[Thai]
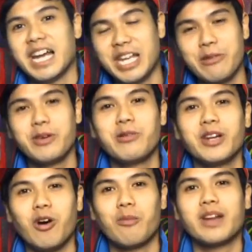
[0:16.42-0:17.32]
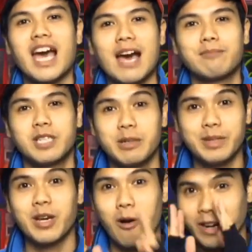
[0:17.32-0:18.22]
รีวิวขนมนะครับ ที่
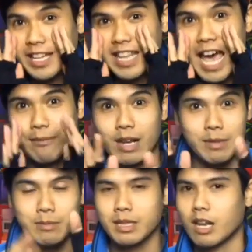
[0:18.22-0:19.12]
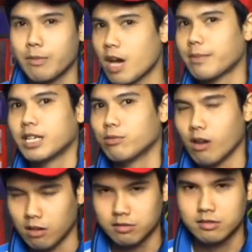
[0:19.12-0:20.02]
มีของเล่นแถมนะไม่มีเราไม่เอามารีวิวห
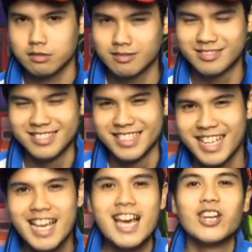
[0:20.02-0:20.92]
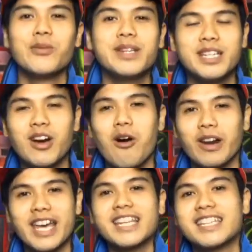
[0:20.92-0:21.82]
รอกรวมไปถึงของ
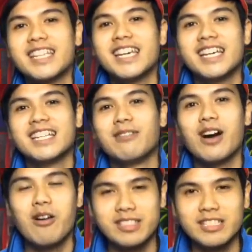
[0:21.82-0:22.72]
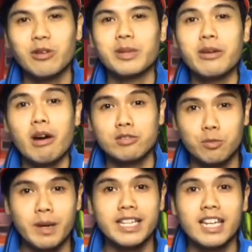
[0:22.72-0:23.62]
เล่น หรือว่าของสะสมที่เกี่ยวกับซู
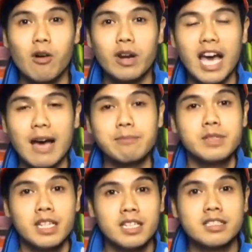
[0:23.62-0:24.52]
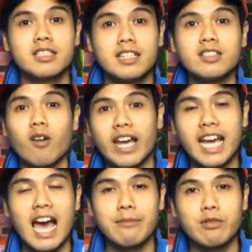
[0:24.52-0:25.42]
เปอร์ฮีโร่นะครับซึ่งทั้ง2ราย
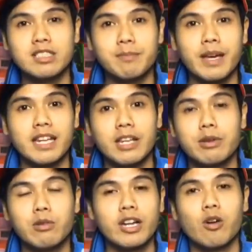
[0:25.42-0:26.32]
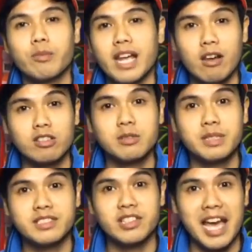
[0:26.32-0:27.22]
การ ไม่ว่าจะเป็นรีวิวขนมเนี่ย เราก็จะ
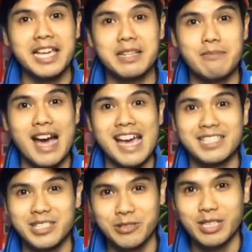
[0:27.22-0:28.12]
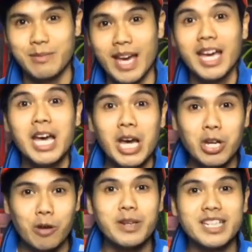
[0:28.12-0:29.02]
มี Snack It by ICU Anime
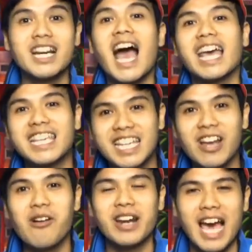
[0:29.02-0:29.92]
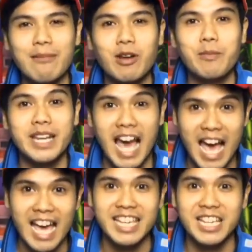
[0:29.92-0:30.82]
รวมไปถึง i Hero นะครับ แล้วก็เป็น
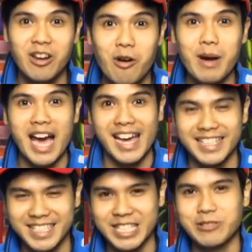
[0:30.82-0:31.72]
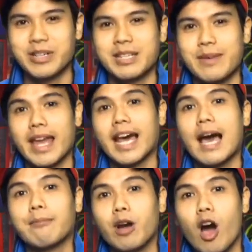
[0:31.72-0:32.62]
i Hero by ICU Anime นะค
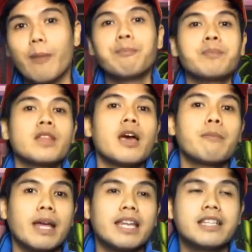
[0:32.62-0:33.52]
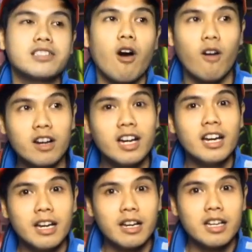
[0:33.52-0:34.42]
รับ ก็เป็นอีก
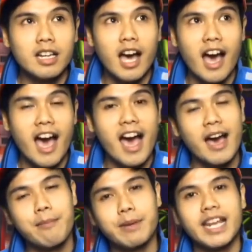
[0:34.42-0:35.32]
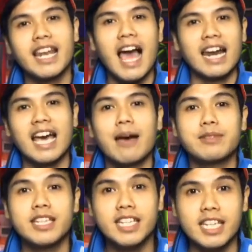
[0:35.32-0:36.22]
2ประเด็นหลักนะครับ
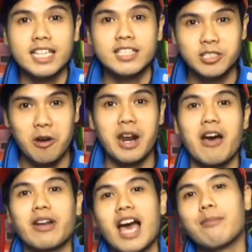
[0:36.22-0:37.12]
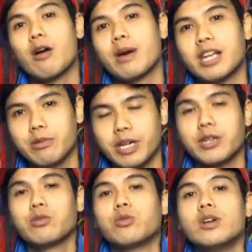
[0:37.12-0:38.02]
ที่ช่องเรานะครับเอามารีวิวให้
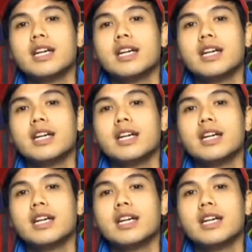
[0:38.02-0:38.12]
ดู